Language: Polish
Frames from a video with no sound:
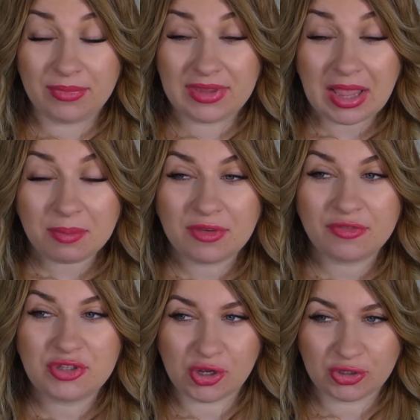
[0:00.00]
tak mnie
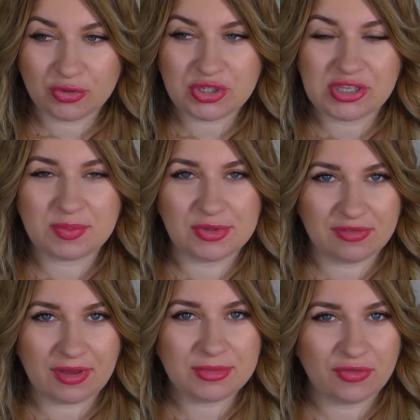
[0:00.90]
wciągnął, że nie
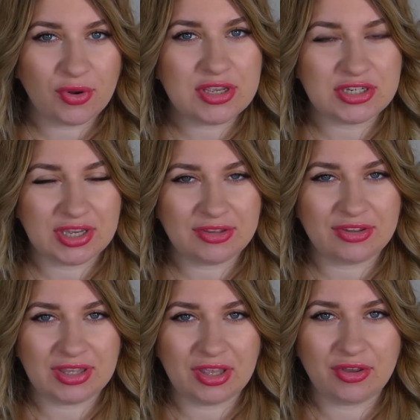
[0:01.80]
spodziewałam się w ogóle, że ja do
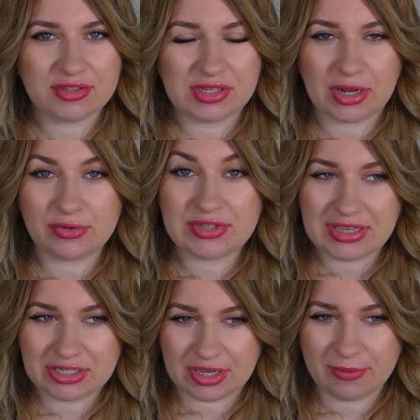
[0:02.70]
takiego serialu
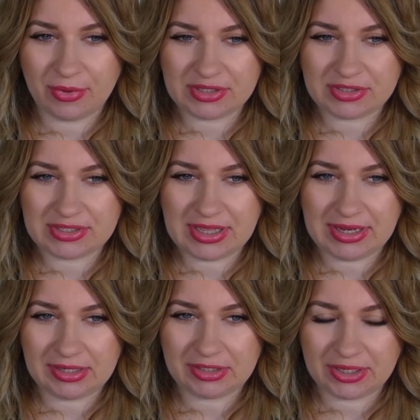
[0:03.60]
zajrzę, bo jest
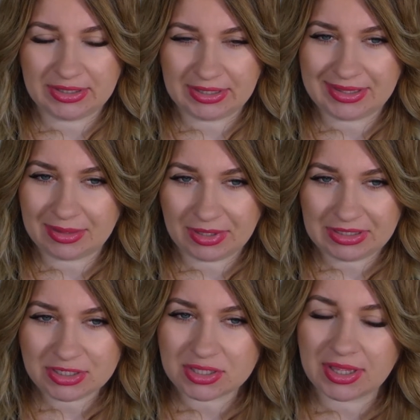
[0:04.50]
serial trochę taki
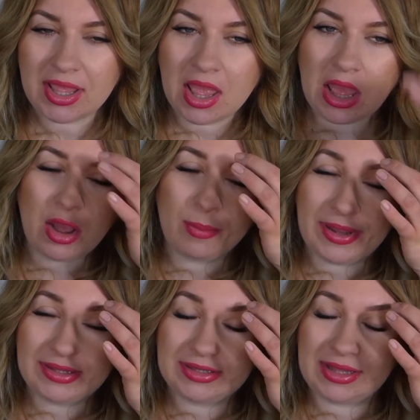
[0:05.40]
dramatyczny,
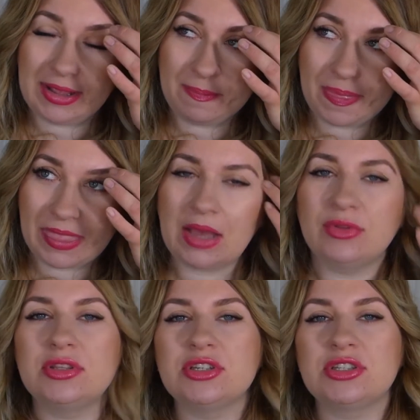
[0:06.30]
oparty na
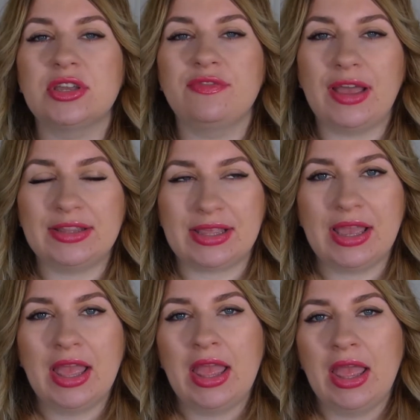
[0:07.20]
autentycznych faktach.
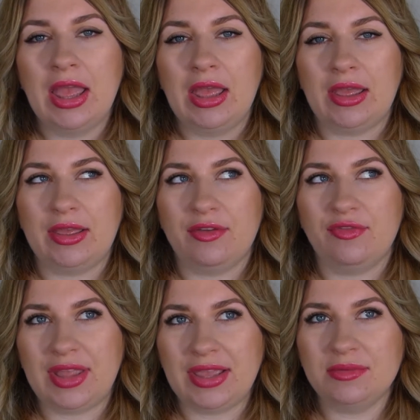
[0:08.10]

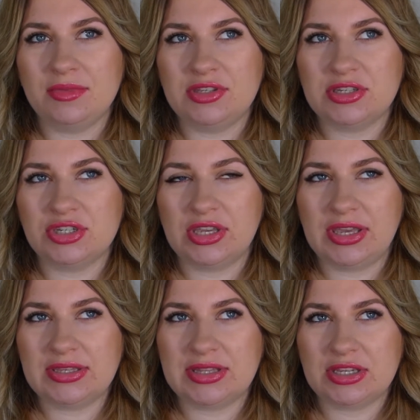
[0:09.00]
Wydaje mi się, że
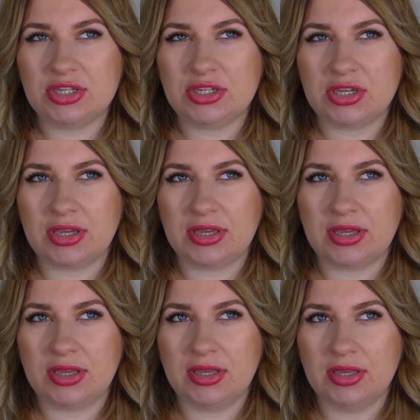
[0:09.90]
jest też
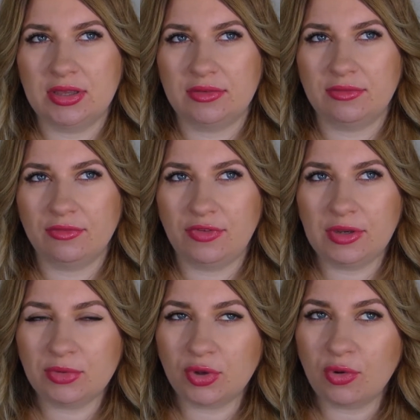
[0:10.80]

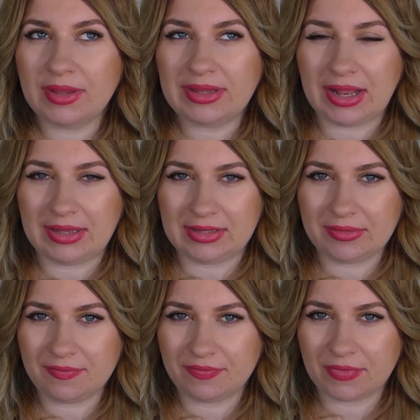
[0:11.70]
film dokumentalny